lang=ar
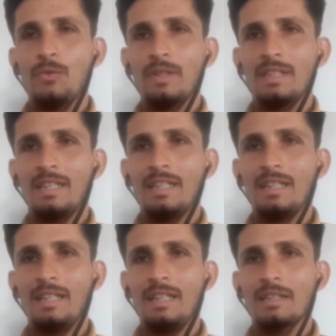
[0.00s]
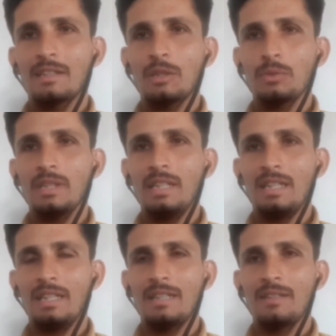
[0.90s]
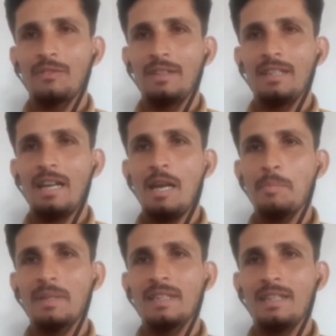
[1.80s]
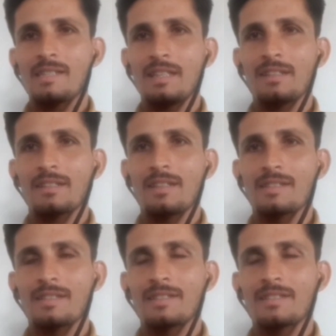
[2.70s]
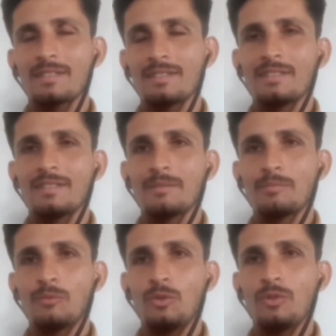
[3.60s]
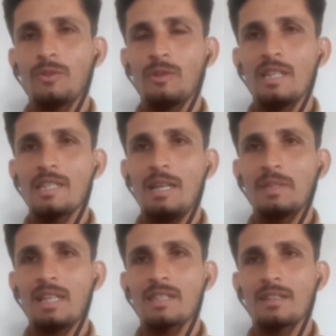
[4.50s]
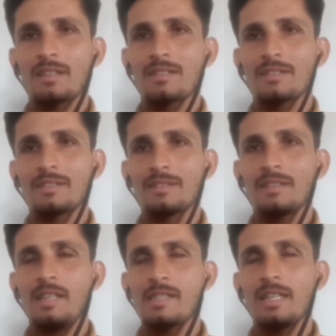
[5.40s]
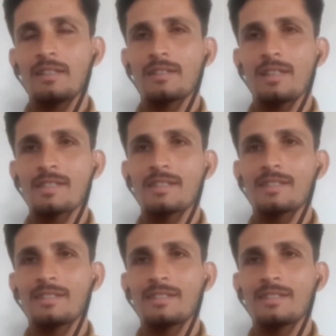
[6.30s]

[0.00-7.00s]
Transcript: عفوا على التوضيح في أحمد حسين الناصر أحمد وليس أحمد حسن احمد حسين